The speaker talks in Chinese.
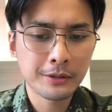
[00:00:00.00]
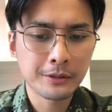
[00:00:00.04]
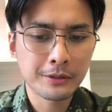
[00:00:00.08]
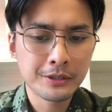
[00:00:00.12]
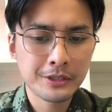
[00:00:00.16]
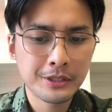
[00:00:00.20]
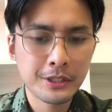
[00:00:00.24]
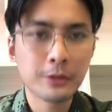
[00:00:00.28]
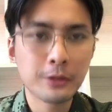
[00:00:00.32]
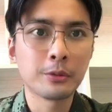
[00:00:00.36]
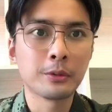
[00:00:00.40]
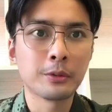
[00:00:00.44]

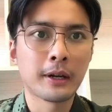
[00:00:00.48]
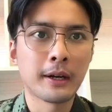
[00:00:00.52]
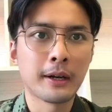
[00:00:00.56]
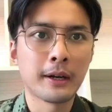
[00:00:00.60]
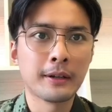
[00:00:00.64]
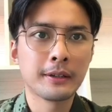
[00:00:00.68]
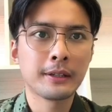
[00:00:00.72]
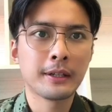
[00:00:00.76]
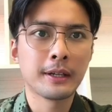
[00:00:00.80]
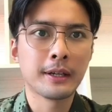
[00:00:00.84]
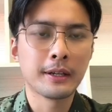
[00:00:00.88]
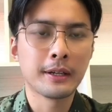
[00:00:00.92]
稀土
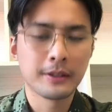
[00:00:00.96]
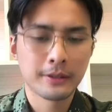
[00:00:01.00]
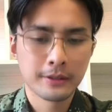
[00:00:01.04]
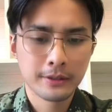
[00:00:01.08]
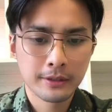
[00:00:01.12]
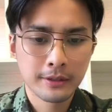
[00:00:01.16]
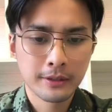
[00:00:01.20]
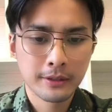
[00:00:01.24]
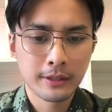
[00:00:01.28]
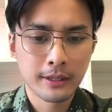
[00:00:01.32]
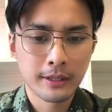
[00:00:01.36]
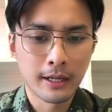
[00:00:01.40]
行业
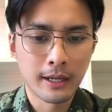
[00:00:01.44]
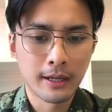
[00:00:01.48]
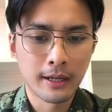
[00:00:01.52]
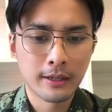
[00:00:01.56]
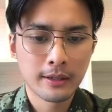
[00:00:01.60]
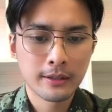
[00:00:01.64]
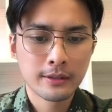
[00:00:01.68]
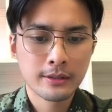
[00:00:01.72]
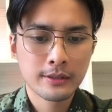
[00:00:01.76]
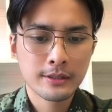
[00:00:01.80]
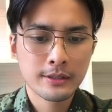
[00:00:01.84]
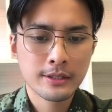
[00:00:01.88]
啊
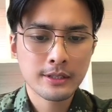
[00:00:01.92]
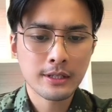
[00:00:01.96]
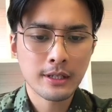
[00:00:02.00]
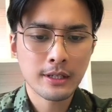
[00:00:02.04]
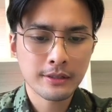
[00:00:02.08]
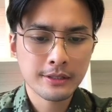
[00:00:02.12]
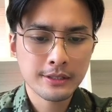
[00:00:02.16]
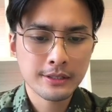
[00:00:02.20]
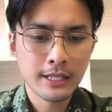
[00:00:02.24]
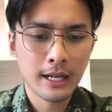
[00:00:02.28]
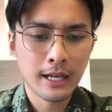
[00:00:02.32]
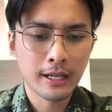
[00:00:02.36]

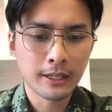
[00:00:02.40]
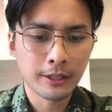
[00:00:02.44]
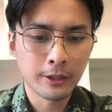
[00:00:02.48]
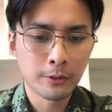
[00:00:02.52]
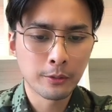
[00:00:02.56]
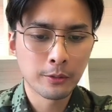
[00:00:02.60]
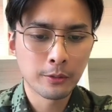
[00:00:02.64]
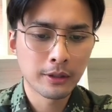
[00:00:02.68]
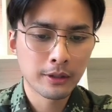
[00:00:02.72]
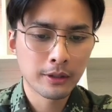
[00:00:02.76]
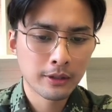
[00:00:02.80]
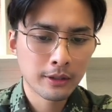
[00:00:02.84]
上下
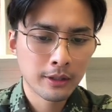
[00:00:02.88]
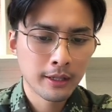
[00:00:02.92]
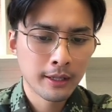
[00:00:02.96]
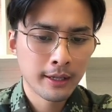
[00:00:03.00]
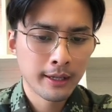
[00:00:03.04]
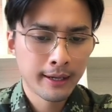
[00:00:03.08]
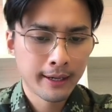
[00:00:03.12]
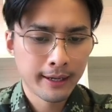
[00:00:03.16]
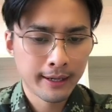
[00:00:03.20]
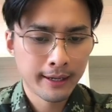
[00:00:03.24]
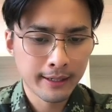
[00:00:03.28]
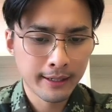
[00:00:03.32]
游、
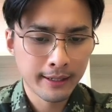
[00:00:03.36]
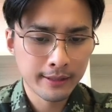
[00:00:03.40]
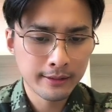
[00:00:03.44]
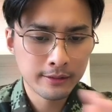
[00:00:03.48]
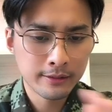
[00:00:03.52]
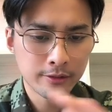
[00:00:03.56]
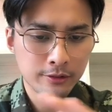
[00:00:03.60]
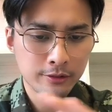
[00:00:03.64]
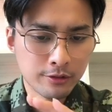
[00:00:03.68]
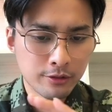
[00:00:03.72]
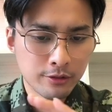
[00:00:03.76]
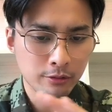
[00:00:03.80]

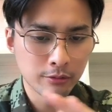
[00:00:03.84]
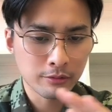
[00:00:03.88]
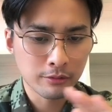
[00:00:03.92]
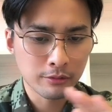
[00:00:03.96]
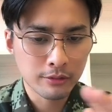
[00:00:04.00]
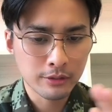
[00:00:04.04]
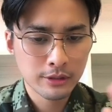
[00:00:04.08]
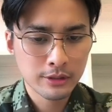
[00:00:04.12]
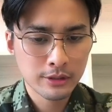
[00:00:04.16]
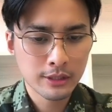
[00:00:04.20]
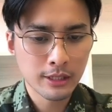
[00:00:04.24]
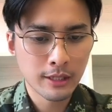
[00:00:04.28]
横纵
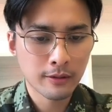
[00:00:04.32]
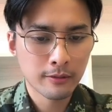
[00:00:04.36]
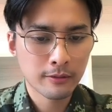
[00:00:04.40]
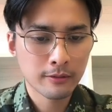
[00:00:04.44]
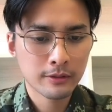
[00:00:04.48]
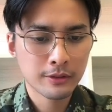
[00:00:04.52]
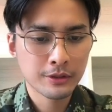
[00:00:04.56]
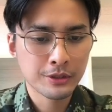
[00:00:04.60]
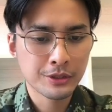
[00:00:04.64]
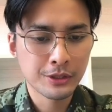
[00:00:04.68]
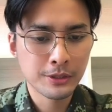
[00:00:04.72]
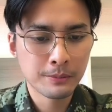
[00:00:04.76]
向
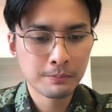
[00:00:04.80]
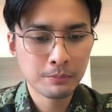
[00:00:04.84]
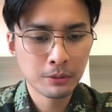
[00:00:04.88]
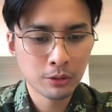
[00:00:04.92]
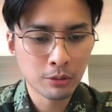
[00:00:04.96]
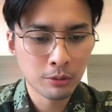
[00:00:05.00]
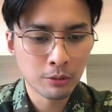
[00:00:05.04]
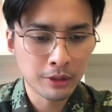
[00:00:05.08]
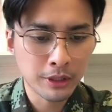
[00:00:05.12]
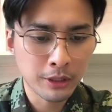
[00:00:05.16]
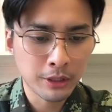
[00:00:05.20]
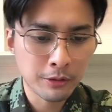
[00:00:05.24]
及不
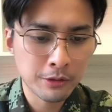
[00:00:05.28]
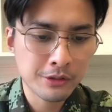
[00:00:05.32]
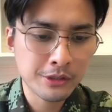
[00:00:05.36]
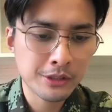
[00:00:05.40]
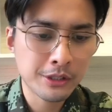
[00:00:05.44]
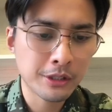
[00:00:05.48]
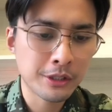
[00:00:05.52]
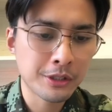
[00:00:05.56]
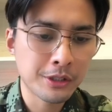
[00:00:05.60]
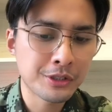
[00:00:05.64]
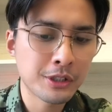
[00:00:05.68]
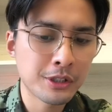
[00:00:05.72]
同领域之
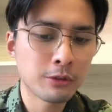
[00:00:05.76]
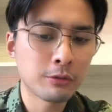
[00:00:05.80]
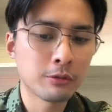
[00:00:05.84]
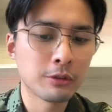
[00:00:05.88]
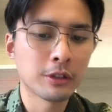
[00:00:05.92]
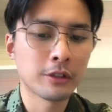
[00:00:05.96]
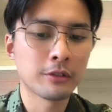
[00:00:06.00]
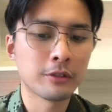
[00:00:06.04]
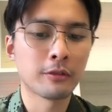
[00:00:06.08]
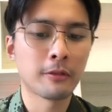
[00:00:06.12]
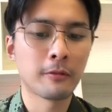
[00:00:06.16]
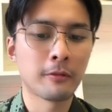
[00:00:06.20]
间的深度
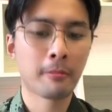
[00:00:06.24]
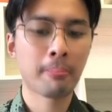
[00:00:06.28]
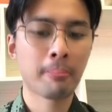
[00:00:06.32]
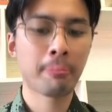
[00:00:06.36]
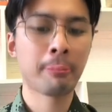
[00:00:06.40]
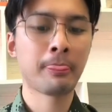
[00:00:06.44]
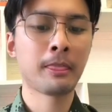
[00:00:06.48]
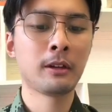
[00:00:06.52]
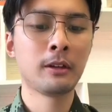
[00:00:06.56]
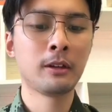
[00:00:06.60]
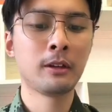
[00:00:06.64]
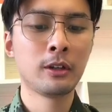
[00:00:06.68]
合作。
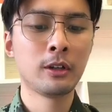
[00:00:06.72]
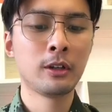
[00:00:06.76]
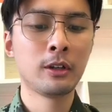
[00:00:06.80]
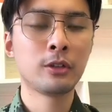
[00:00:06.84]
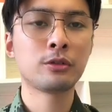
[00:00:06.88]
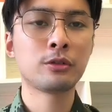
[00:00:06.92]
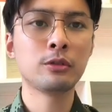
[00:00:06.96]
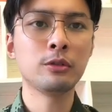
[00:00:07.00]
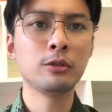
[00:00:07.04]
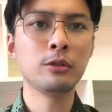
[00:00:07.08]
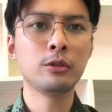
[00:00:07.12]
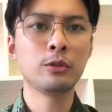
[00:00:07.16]

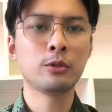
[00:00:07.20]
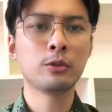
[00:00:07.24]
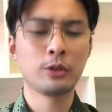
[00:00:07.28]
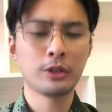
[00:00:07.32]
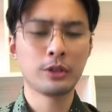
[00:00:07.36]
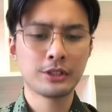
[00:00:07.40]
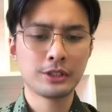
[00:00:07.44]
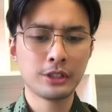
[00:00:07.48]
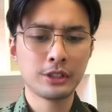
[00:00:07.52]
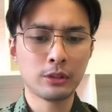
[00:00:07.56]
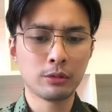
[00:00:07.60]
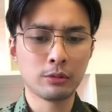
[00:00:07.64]
中国
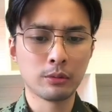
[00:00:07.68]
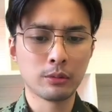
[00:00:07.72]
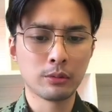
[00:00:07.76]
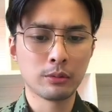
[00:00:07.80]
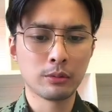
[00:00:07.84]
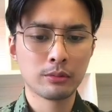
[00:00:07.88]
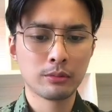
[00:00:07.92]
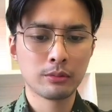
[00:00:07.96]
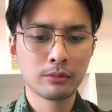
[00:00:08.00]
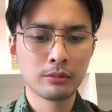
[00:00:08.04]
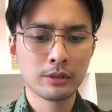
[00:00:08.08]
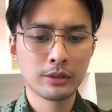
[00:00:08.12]
稀土
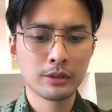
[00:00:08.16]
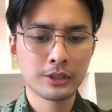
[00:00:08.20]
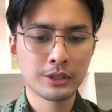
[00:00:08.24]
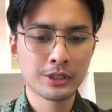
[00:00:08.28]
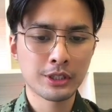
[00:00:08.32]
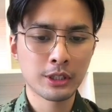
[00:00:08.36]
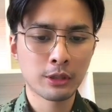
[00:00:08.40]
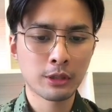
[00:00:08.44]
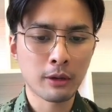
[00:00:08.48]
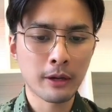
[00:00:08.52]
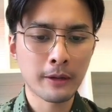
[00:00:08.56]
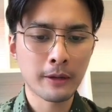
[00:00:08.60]

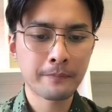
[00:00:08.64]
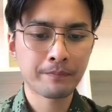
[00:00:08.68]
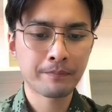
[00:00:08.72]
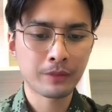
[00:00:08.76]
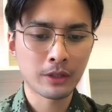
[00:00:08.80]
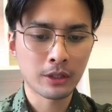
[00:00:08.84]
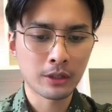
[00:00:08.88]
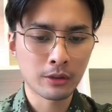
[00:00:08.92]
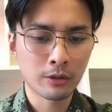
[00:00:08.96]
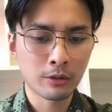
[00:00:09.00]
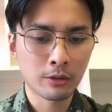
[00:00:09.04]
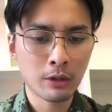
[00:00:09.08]
集团
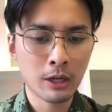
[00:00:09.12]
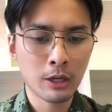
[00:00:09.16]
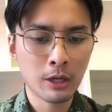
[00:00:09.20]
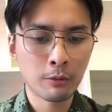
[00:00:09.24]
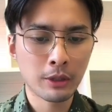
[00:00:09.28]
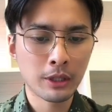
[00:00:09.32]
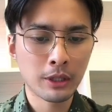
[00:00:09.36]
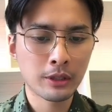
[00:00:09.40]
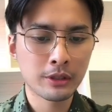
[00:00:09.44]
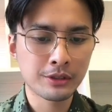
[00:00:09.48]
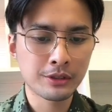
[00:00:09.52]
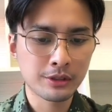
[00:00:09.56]
官
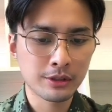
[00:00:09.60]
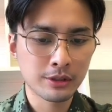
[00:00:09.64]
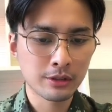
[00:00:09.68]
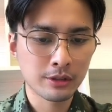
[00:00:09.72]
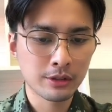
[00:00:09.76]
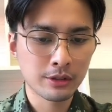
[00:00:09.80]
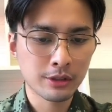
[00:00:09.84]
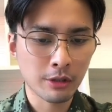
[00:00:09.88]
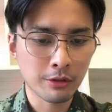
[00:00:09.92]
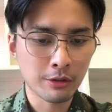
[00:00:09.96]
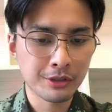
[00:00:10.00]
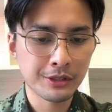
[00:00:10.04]
微
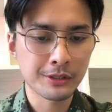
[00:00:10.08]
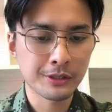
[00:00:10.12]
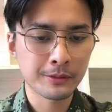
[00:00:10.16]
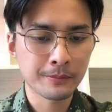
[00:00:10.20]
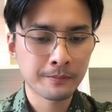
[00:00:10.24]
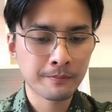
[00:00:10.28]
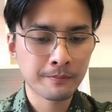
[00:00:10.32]
消息：